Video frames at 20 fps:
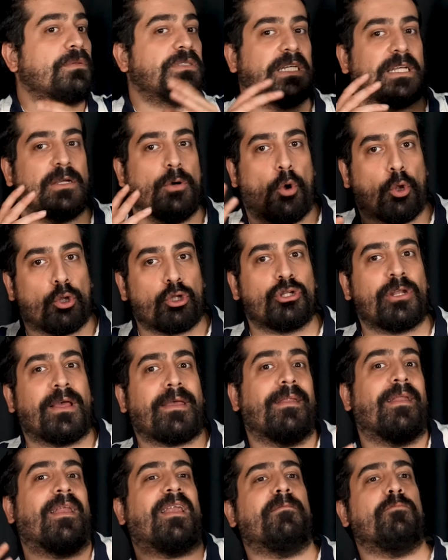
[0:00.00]
bir şey olduğuna
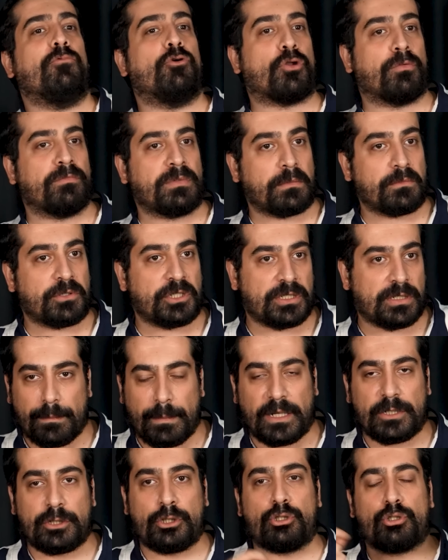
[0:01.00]
inanamıyorum demişti.
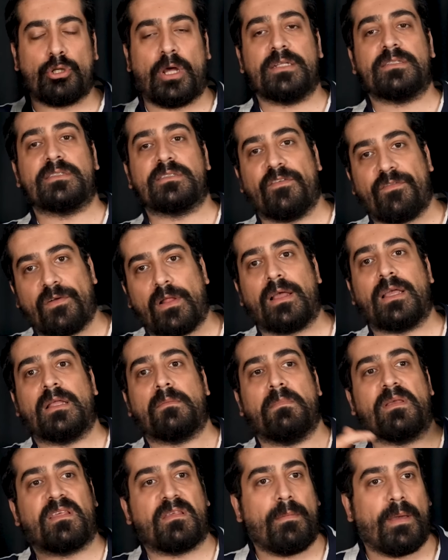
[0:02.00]
Manchester United'a falan
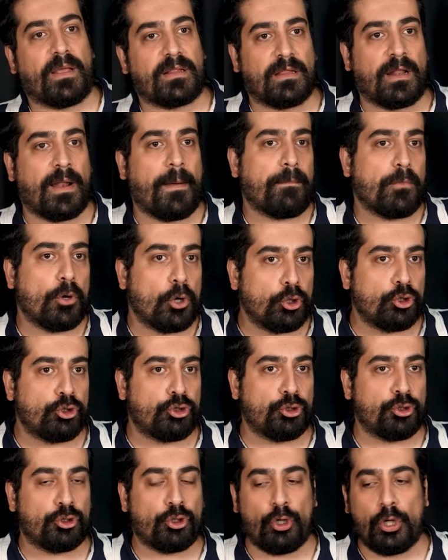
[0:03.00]
gitmesi beklenen bir
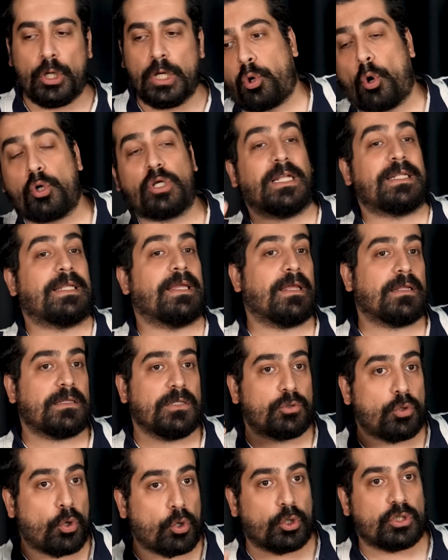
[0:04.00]
oyuncuydu. Çok
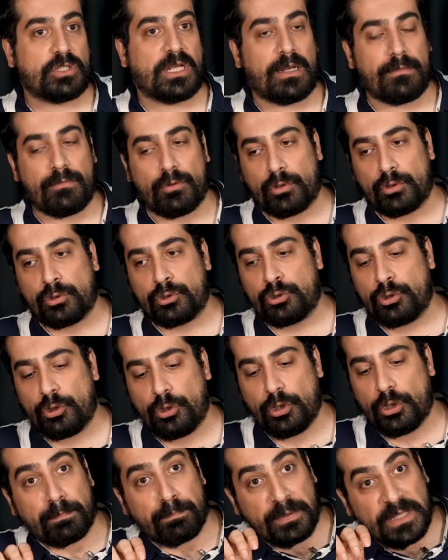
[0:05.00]
yetenekli, çok özel bir
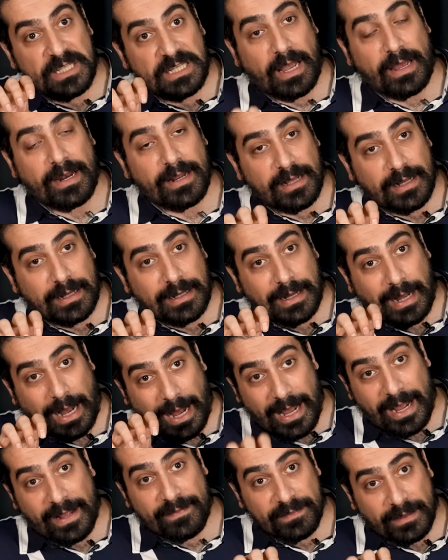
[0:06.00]
oyuncu. Bir tane
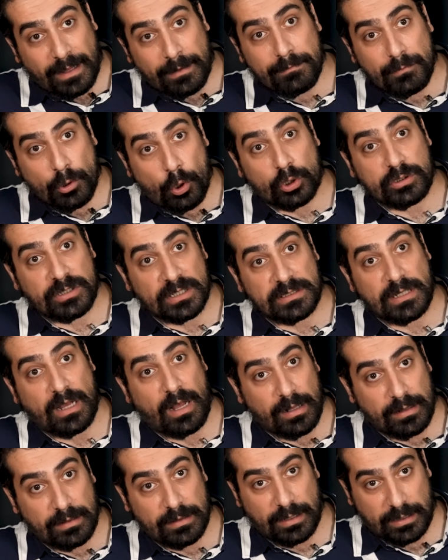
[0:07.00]
Kayen'den bir orta saha
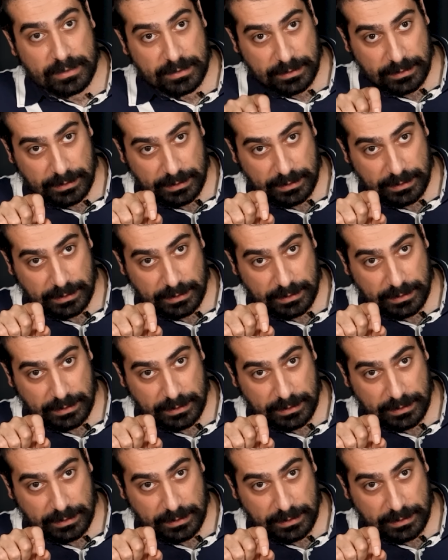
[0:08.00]
aldılar